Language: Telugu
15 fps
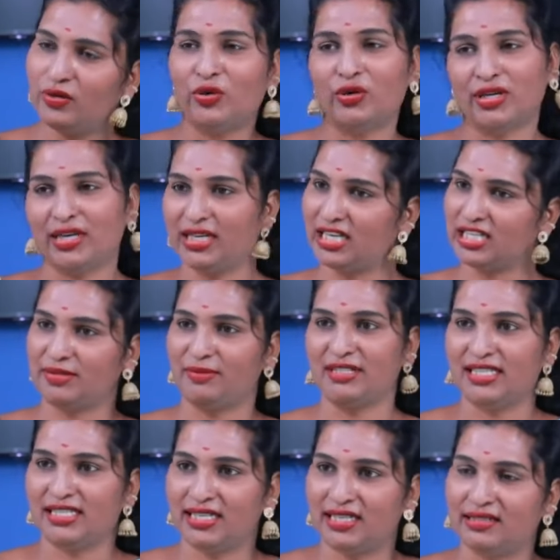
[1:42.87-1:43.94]
టోటల్గా
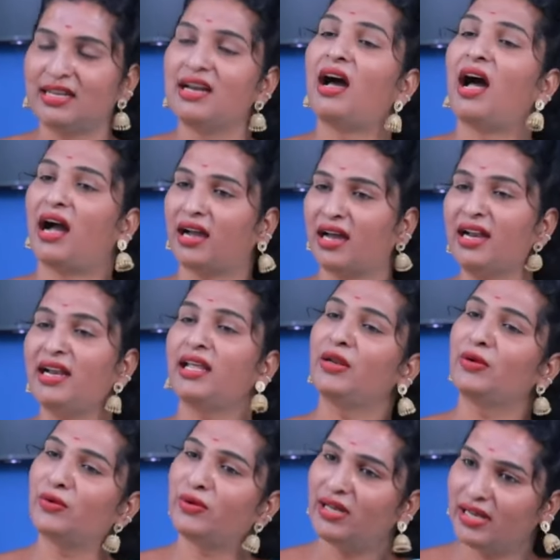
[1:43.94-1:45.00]
ఎక్స్ప్లెయిన్ చేశాడు అక్క
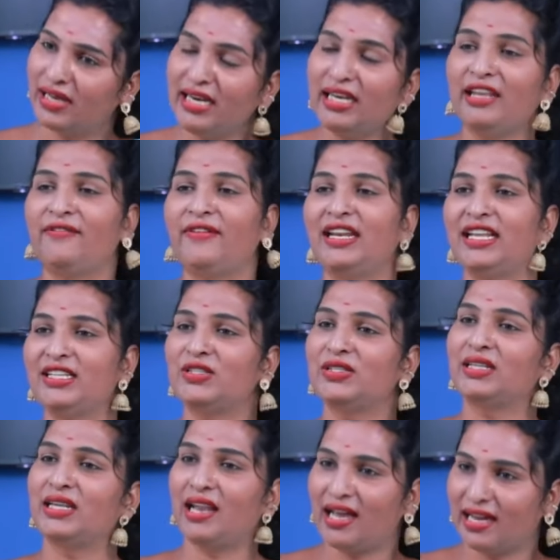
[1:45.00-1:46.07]
నేను కూడా నీ ఫీలింగ్స్
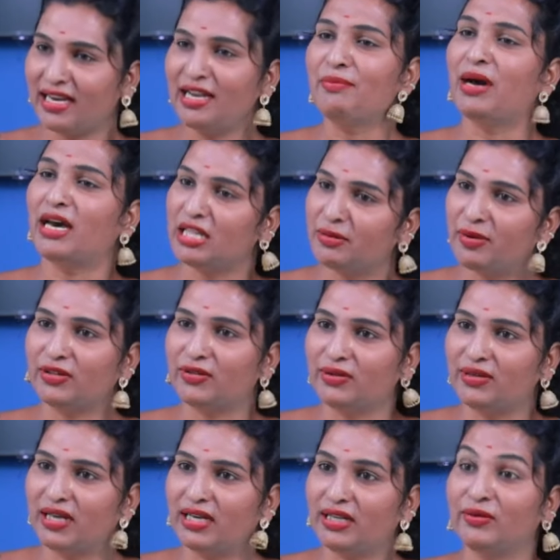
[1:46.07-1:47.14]
లాగానే
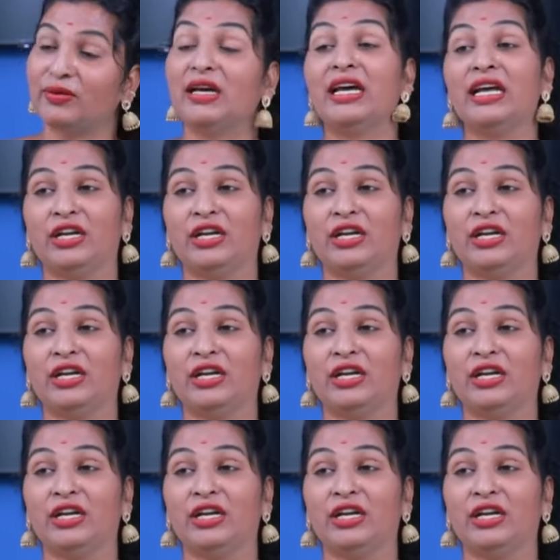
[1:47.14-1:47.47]
బాధపడుతున్నా నేను